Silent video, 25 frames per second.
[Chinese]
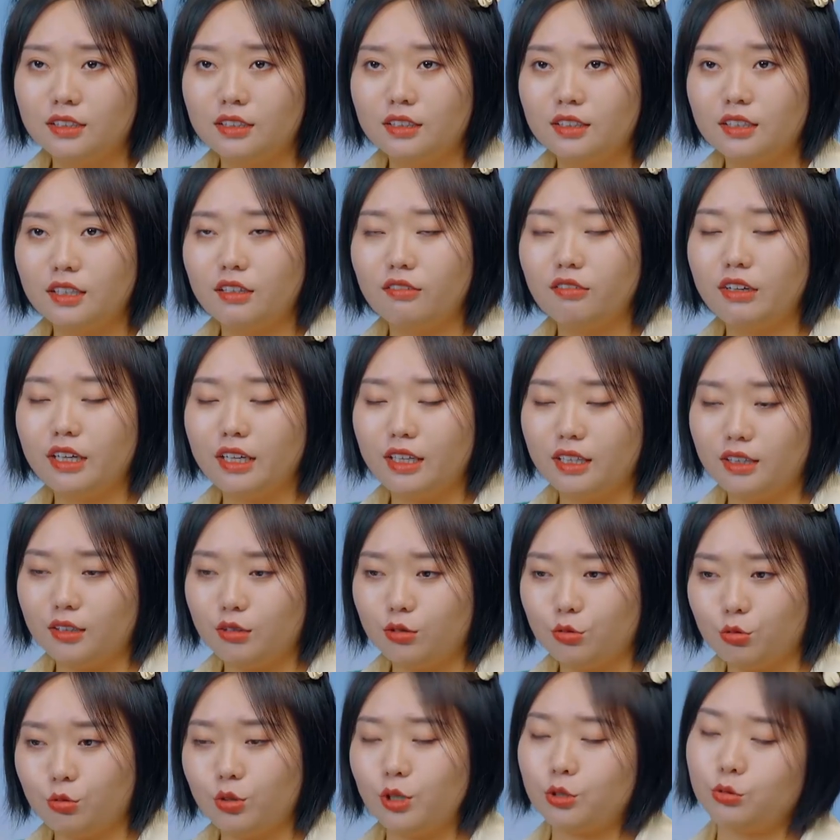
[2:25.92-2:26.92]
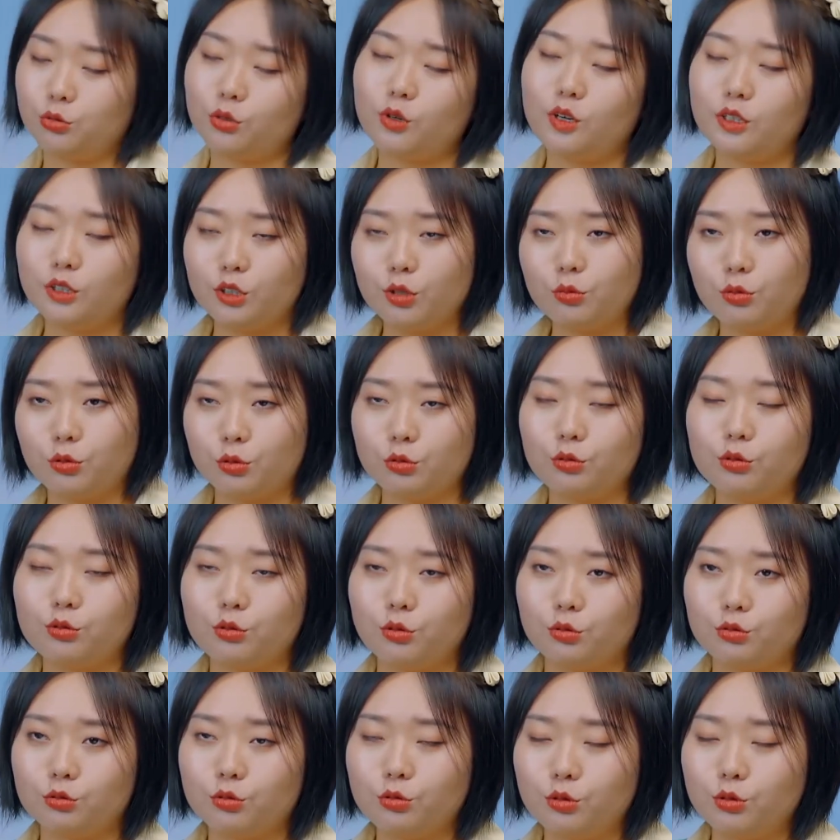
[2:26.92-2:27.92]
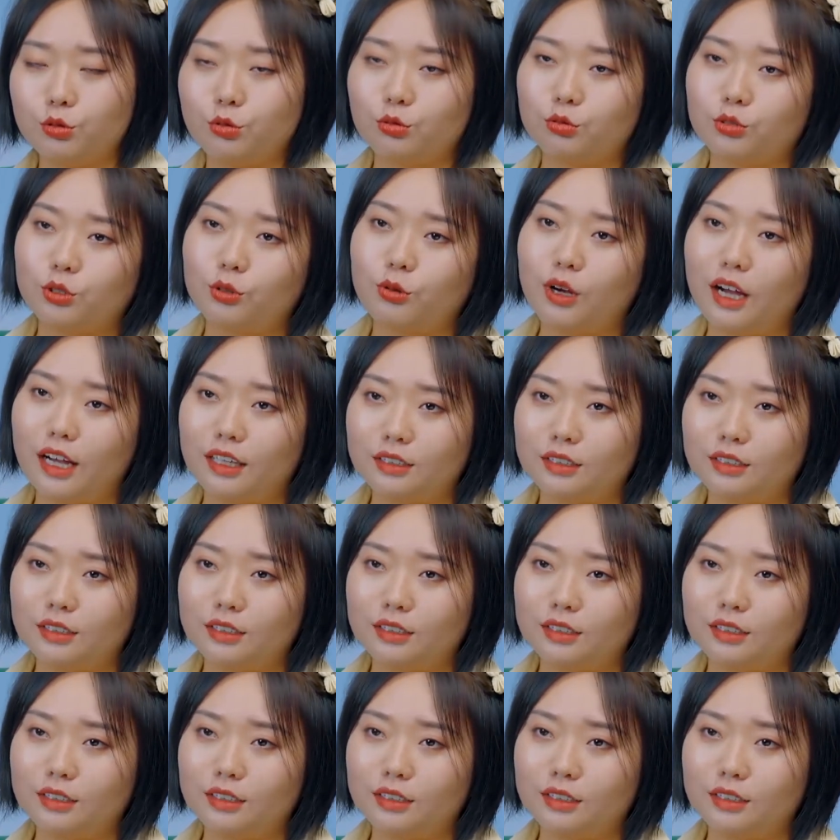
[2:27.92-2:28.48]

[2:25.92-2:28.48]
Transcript: 因为如果所有人都不顺从的话，